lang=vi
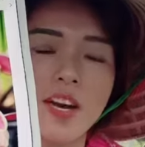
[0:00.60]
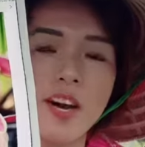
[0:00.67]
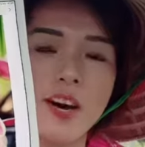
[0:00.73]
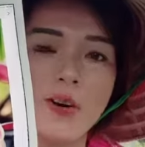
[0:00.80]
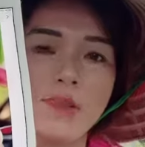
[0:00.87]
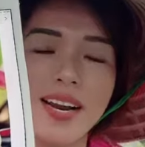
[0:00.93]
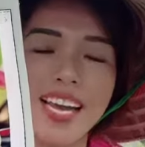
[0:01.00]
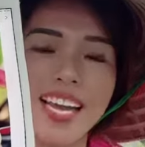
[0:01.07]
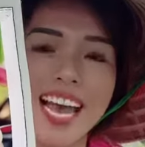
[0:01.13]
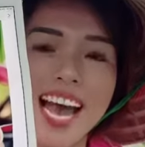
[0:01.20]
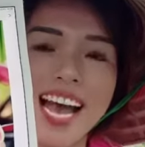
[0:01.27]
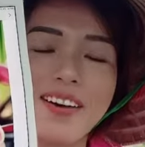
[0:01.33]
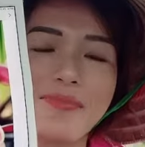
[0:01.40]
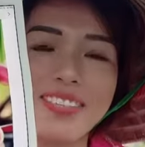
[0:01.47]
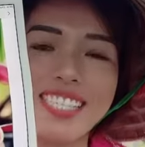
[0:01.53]
Hôm nay
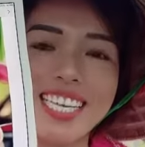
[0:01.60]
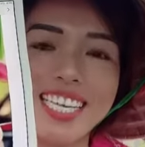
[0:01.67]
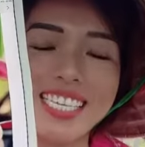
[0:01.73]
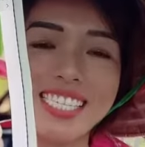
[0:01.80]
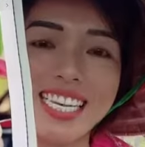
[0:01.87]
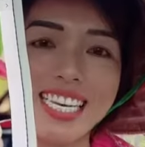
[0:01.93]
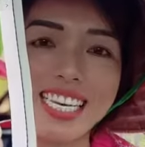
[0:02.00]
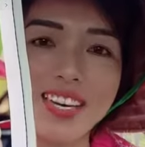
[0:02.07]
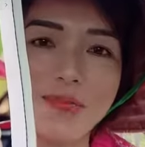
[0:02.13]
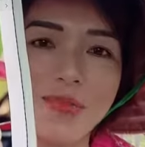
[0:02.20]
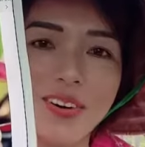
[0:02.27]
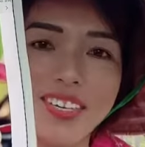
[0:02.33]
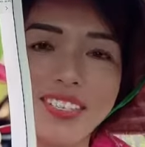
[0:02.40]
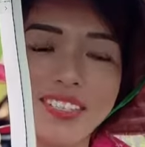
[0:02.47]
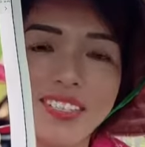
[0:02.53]
à, mình chia sẻ cho
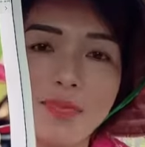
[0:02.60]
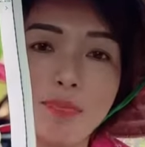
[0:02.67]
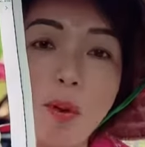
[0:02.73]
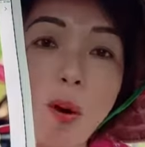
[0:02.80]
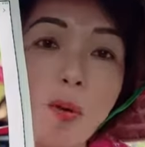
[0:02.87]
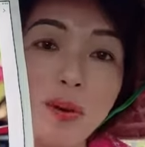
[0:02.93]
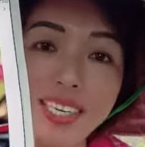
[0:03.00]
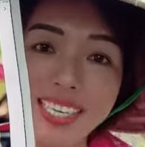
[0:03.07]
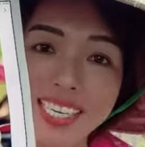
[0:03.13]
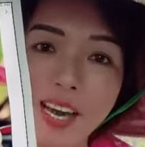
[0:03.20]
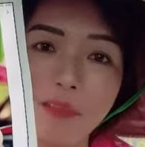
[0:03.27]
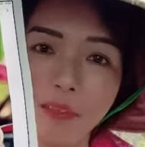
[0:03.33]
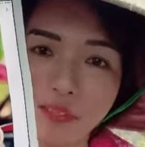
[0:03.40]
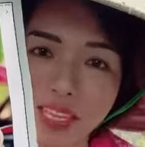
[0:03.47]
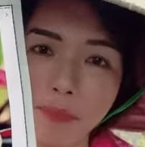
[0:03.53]
mọi người bốn cái
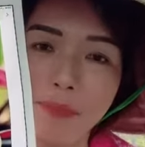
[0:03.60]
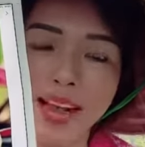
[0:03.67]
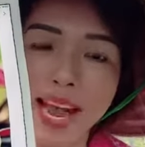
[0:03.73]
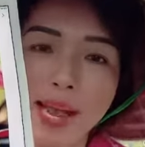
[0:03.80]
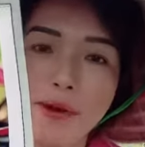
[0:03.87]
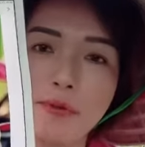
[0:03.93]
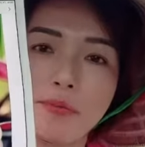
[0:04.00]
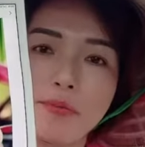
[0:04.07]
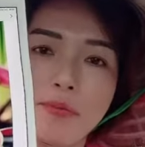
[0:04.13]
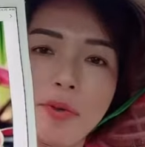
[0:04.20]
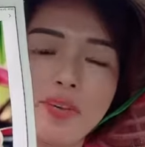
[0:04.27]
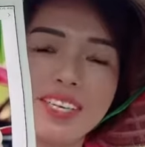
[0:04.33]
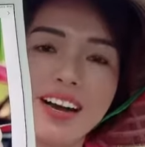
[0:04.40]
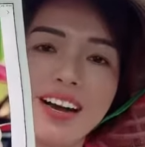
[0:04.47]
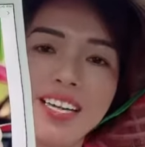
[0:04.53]
dòng tầm cao, bốn
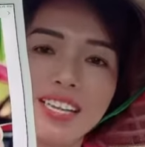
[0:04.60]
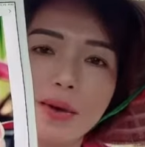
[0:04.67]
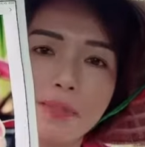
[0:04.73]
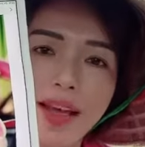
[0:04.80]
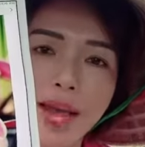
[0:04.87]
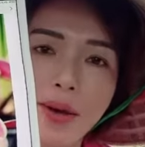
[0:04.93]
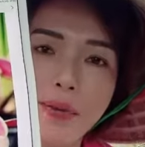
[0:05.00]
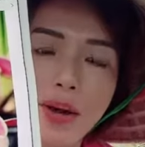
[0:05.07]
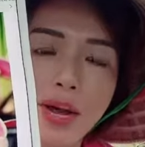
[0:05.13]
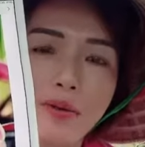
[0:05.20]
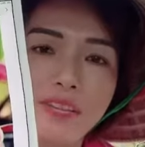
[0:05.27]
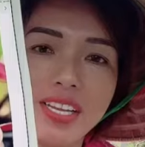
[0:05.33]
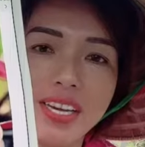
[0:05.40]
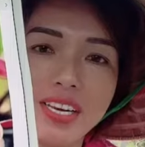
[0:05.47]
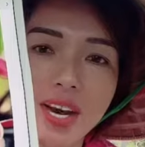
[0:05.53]
cái cây tầm cao. Đầu
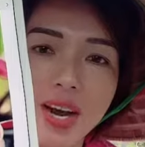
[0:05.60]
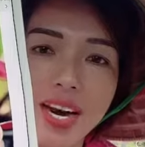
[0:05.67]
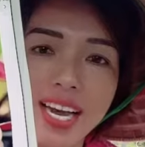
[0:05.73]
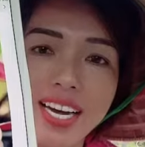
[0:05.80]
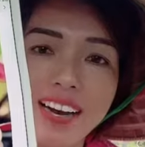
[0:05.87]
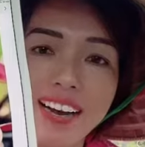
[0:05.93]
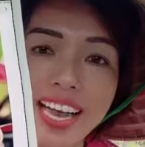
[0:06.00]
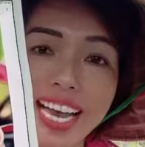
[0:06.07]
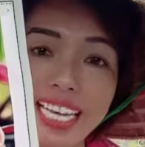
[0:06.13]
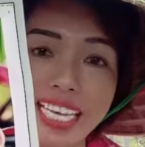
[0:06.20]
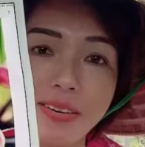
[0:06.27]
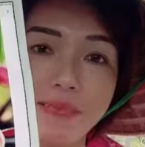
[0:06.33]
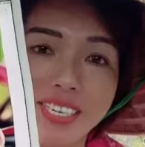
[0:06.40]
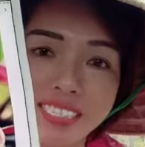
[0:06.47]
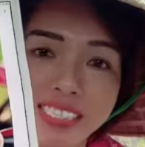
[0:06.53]
tiên đó là cây hắc
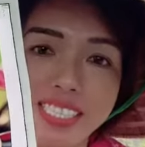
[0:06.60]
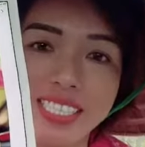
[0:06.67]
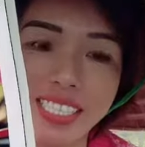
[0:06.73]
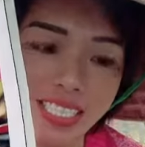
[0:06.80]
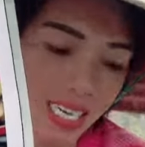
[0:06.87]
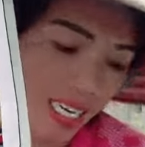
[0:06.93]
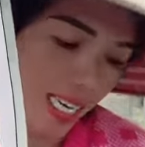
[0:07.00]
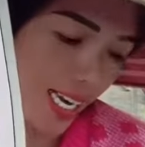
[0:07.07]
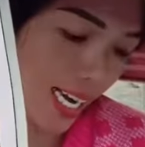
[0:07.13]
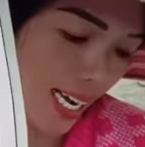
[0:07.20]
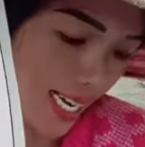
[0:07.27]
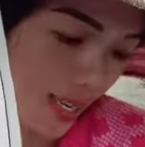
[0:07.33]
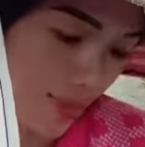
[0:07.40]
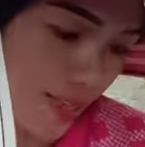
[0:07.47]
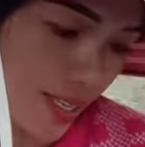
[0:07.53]
kim cương. Cây hắc
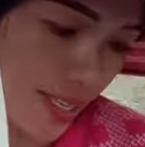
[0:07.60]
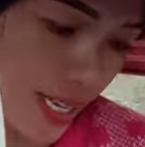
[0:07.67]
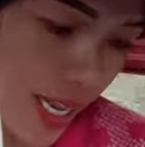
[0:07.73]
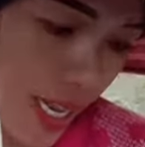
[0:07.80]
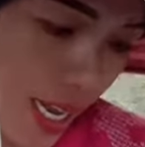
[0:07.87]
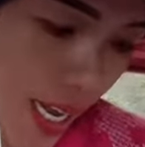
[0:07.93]
kim cương thì